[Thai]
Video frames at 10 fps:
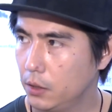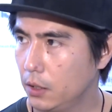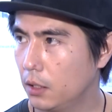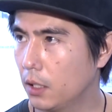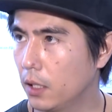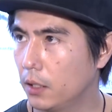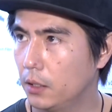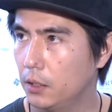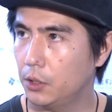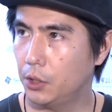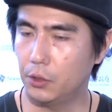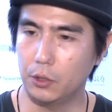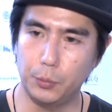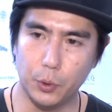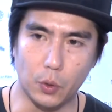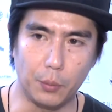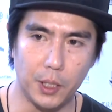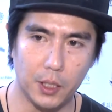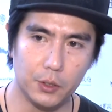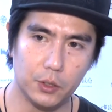ถึงจะมีพื้นที่ไม่มากเนี่ย
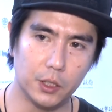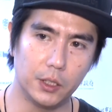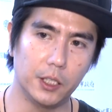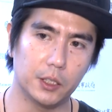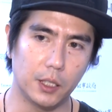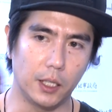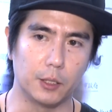แต่ในไต้ห